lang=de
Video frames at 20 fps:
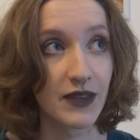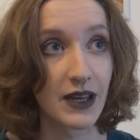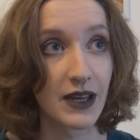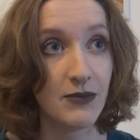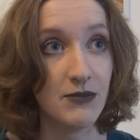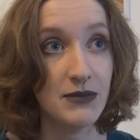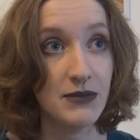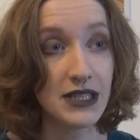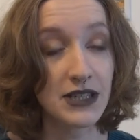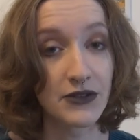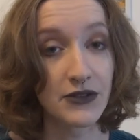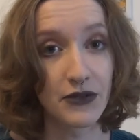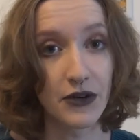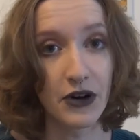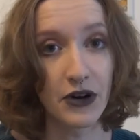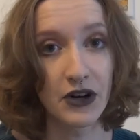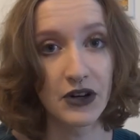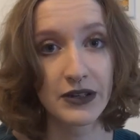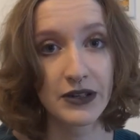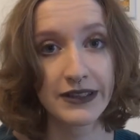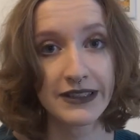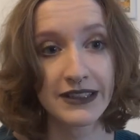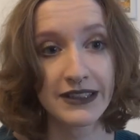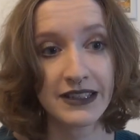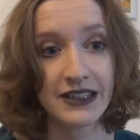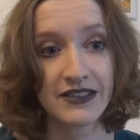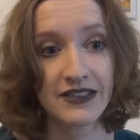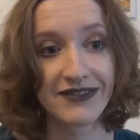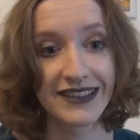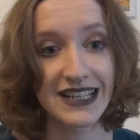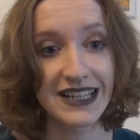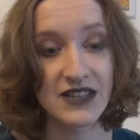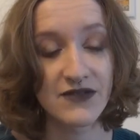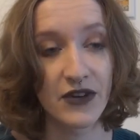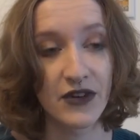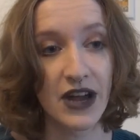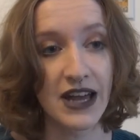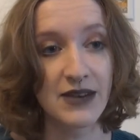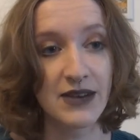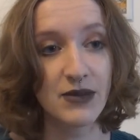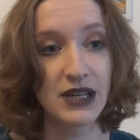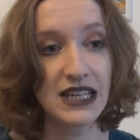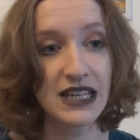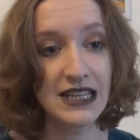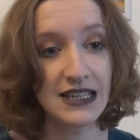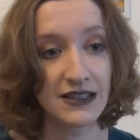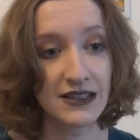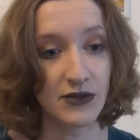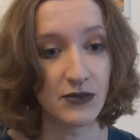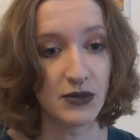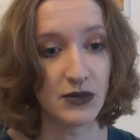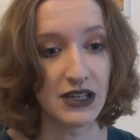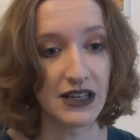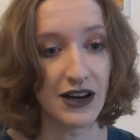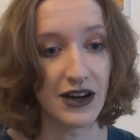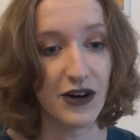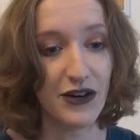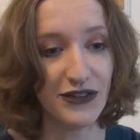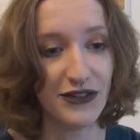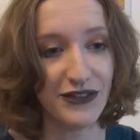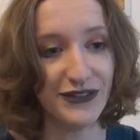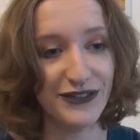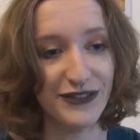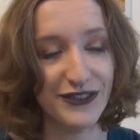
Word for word: Mittwoch fast von einem Riesen umgelaufen